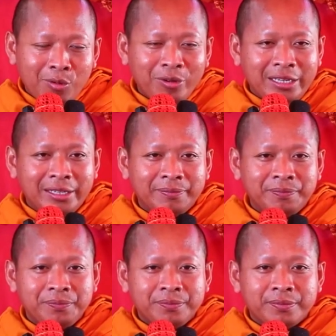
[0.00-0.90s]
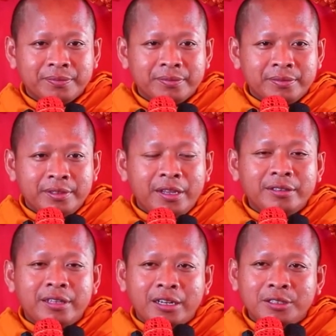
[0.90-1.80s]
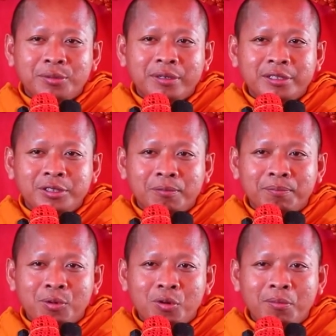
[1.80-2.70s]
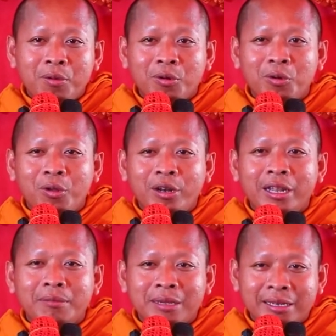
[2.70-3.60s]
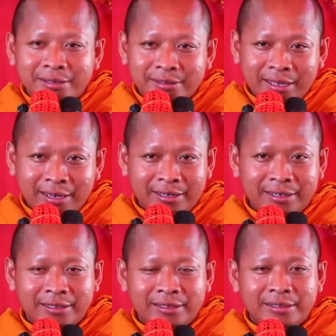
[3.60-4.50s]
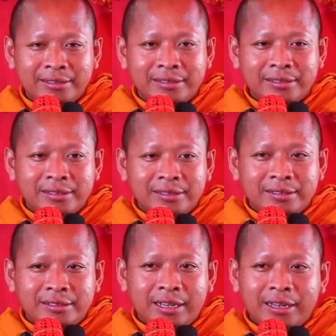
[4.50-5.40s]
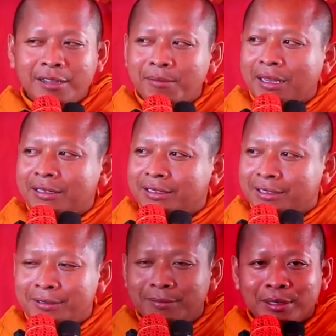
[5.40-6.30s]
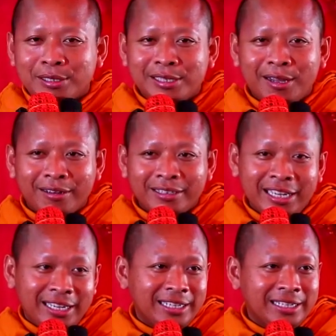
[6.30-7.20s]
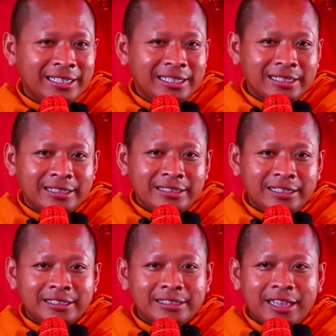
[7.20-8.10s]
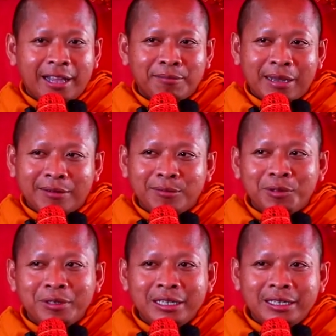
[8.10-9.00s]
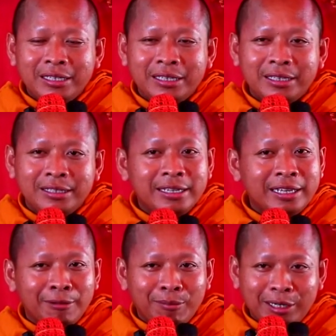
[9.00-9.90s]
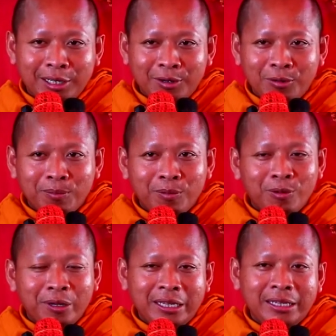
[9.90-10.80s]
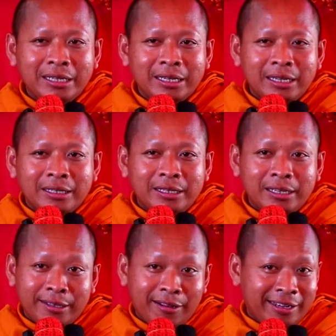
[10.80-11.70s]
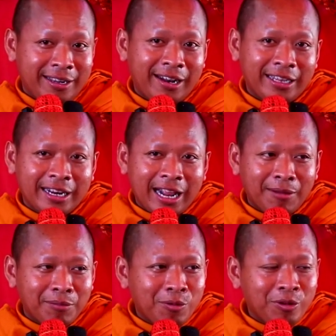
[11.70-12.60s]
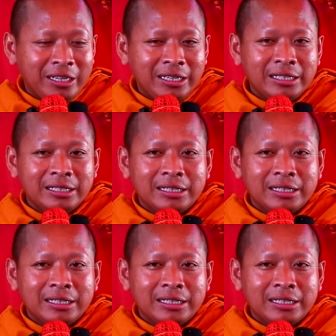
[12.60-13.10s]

mùi dương trời thưa chùm pua bộc quân nẹt miền sờ chẳng hai bàn khơi và sòng ní chỉ thả bàn muối chỉ nẹt mật rùm muối chỉ sòng khè rật tận nạ muối